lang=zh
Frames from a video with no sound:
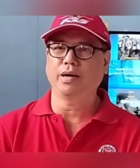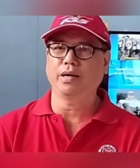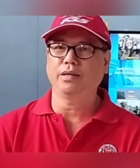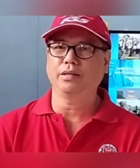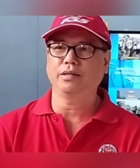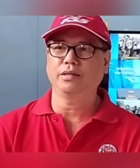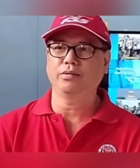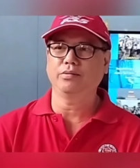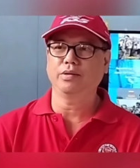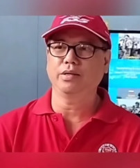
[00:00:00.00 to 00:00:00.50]

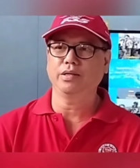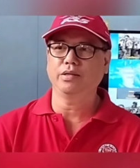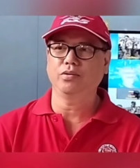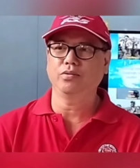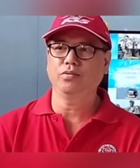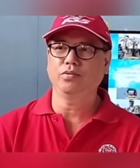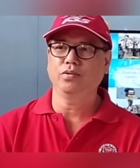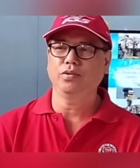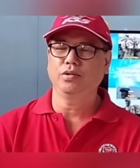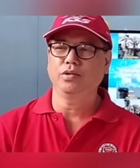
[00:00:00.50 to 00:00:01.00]
乌克兰的
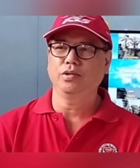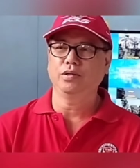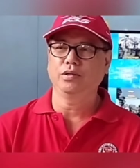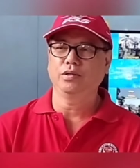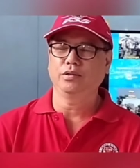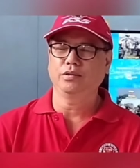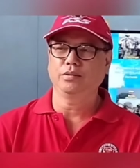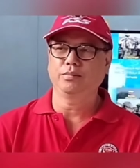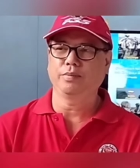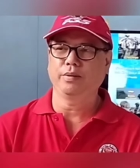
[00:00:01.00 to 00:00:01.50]
战争
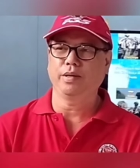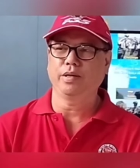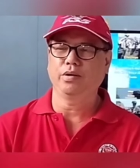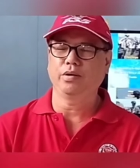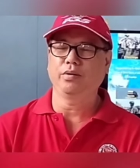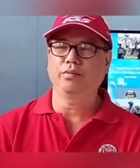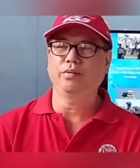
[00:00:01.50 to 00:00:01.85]
应该是